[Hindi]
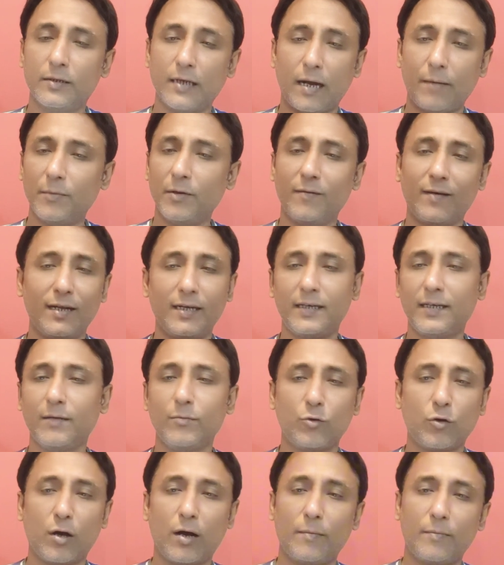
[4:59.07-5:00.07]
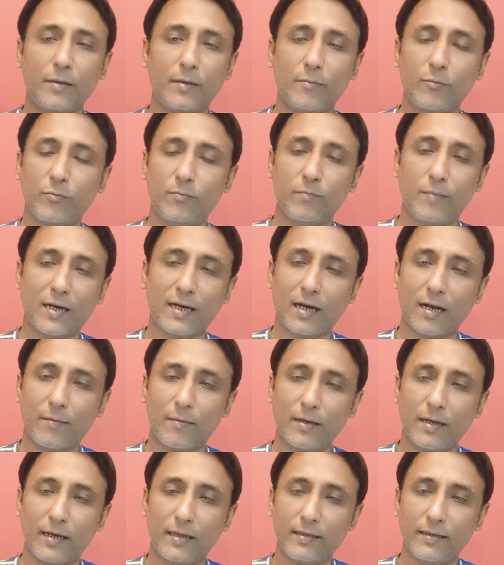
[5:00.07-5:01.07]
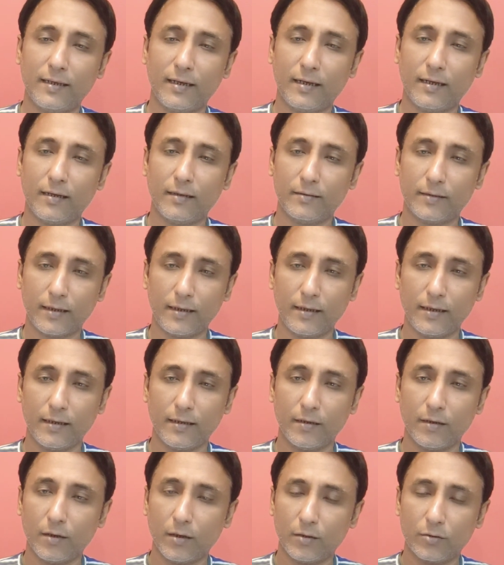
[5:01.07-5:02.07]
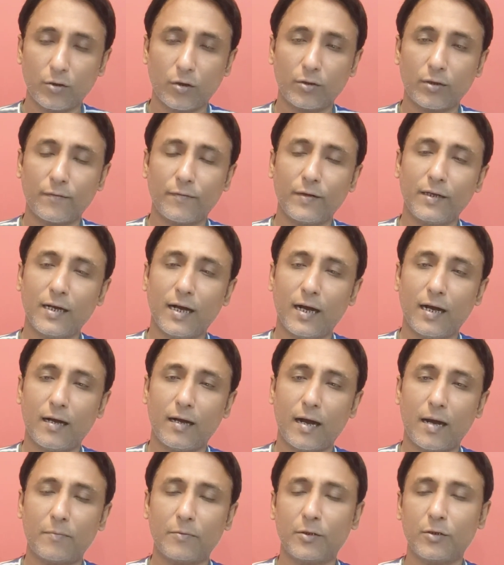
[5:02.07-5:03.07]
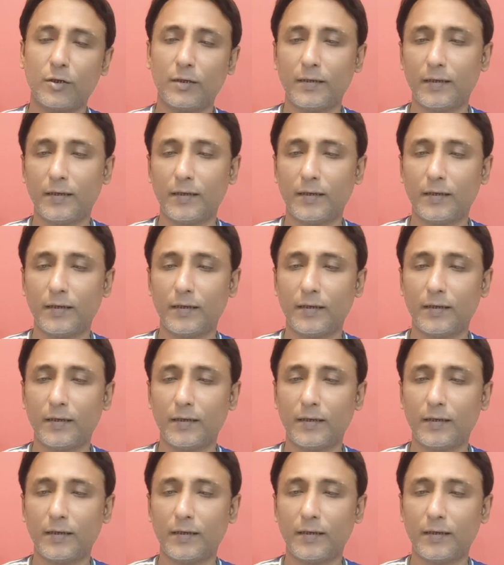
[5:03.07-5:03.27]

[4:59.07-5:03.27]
सामने वाली टीम को आपने बकरा बना दिया सही है साउथ अफ्रीका आपसे